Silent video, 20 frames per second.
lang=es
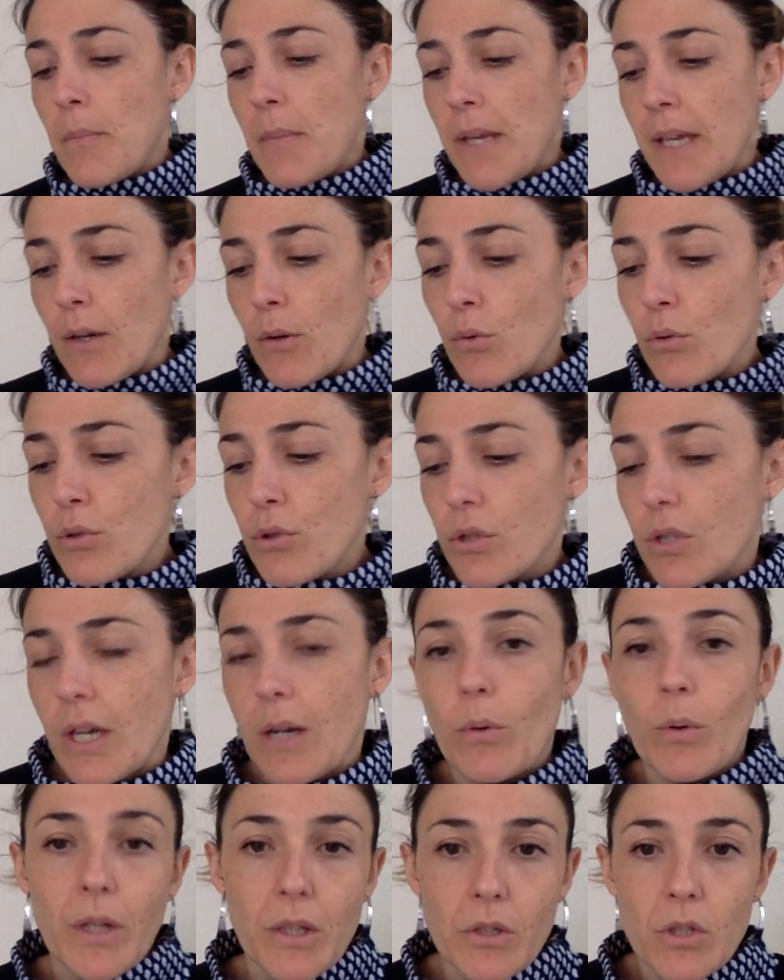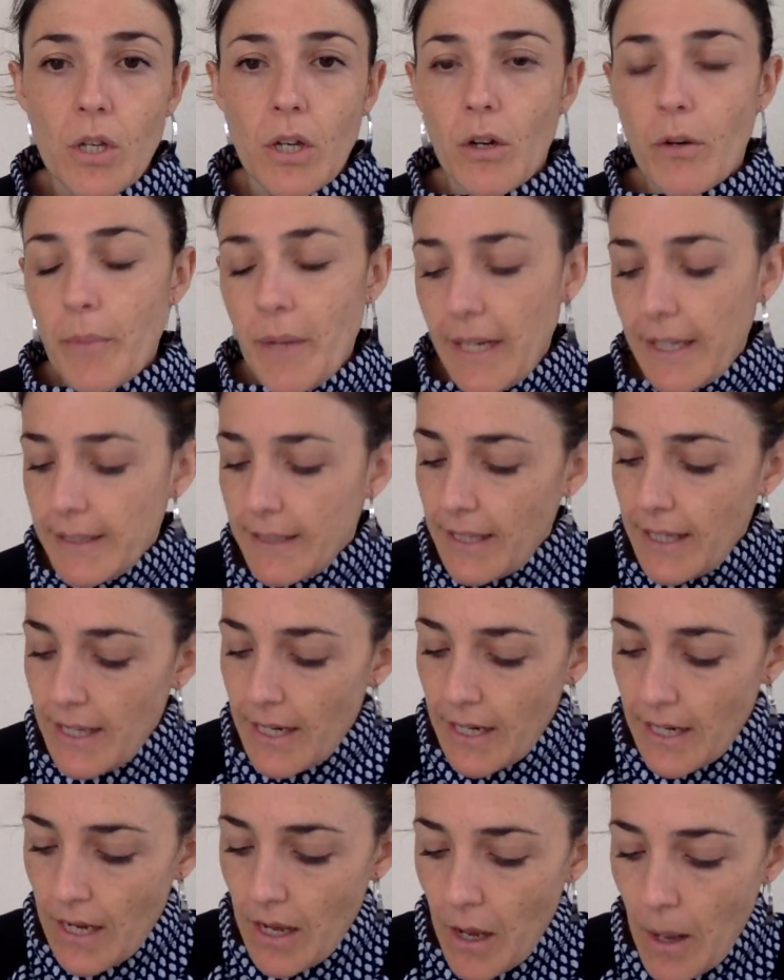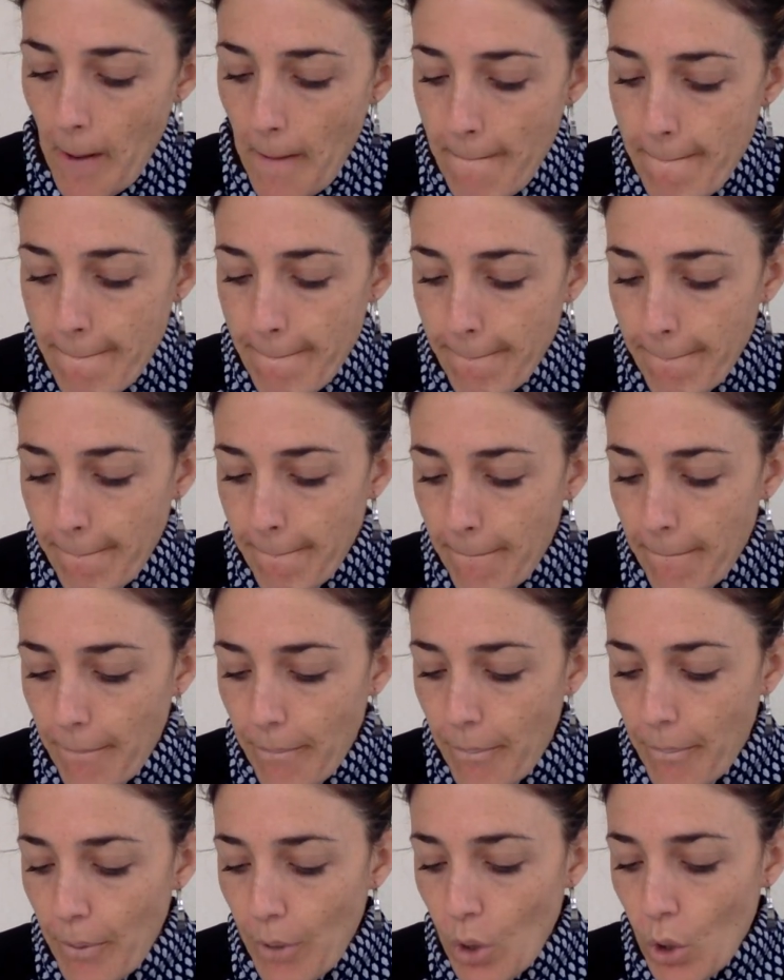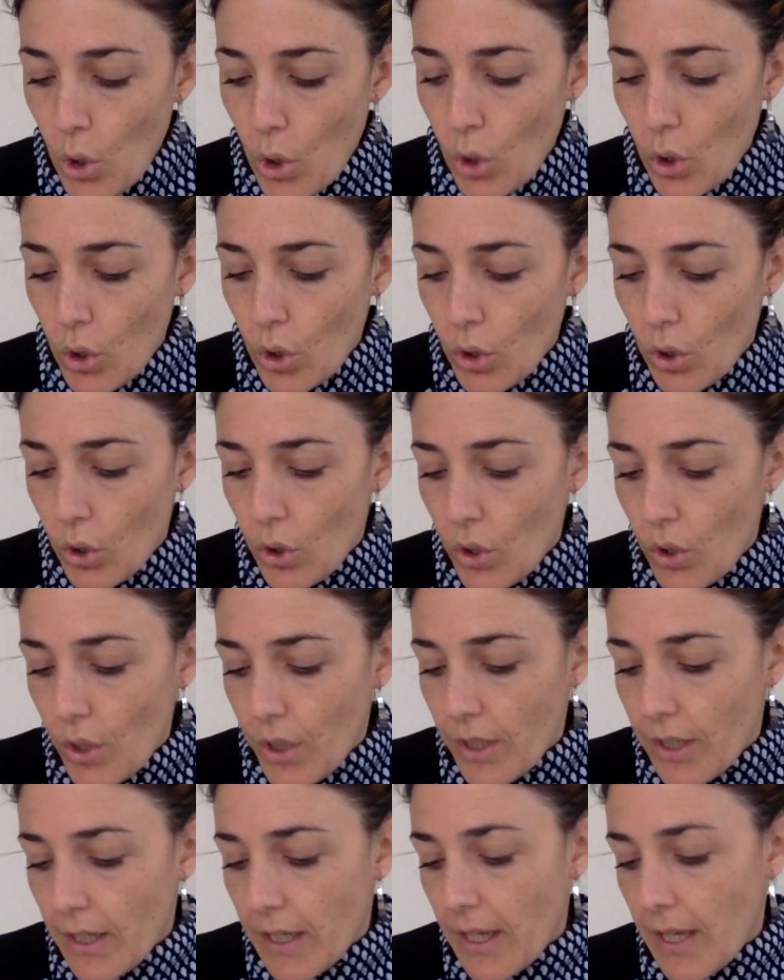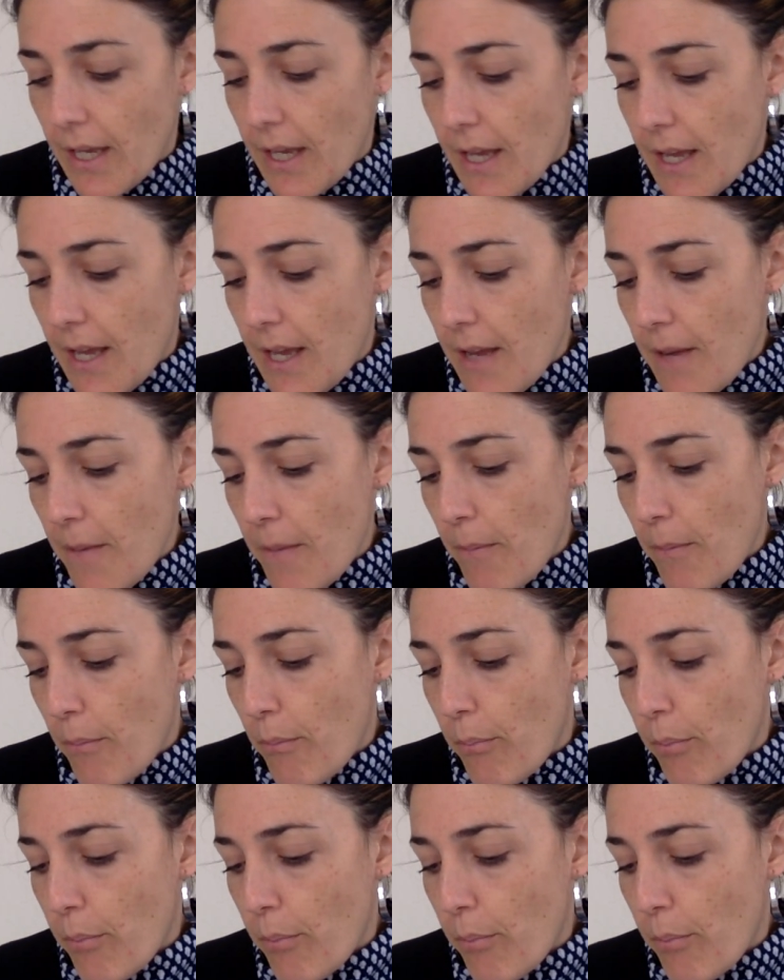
Me gusta cuando se come la tierra porque,